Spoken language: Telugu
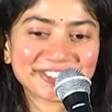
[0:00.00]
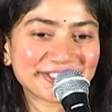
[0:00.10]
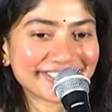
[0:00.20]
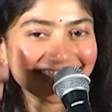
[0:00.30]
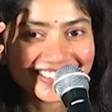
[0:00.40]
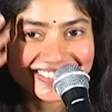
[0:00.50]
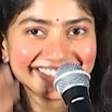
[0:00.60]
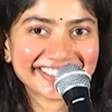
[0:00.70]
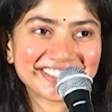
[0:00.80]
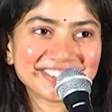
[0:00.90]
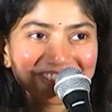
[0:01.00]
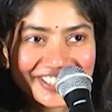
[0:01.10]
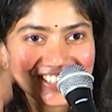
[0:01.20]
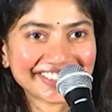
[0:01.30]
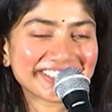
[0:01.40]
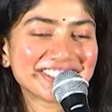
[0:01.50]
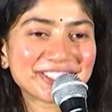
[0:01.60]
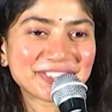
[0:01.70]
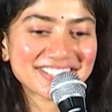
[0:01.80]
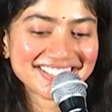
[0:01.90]
నాకు అట్లా కళ్ళ నుంచి అంత
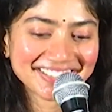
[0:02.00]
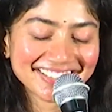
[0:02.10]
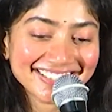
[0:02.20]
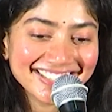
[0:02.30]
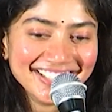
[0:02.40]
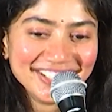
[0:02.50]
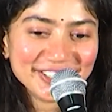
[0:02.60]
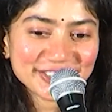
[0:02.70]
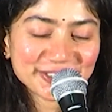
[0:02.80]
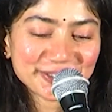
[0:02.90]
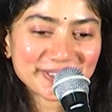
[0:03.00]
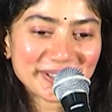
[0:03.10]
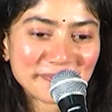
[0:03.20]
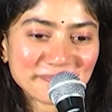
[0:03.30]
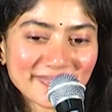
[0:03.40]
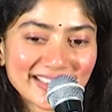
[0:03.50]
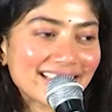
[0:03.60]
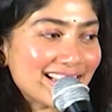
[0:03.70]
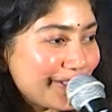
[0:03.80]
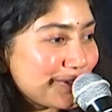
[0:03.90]
నీళ్ళు వచ్చేసింది సో నేను ఆ